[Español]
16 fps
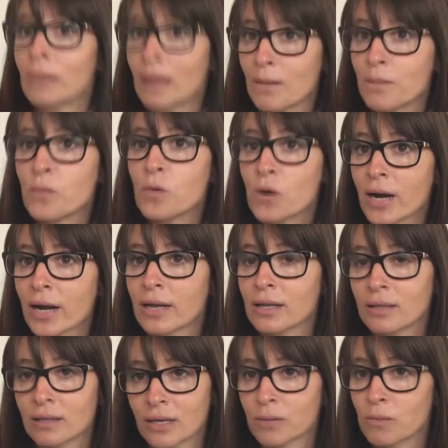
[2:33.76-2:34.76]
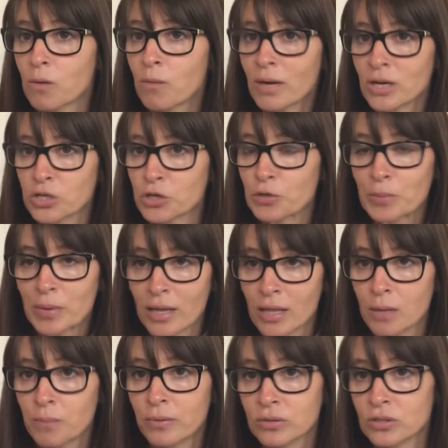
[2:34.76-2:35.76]
Las mujeres tenemos mayor
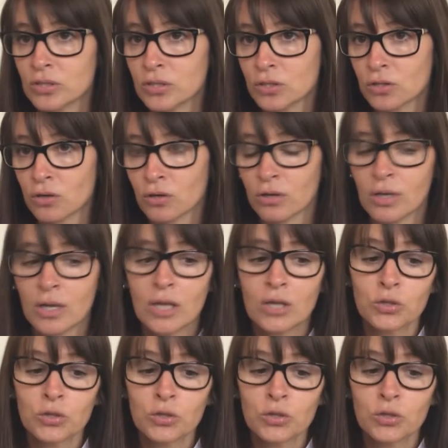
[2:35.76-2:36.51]
predisposición,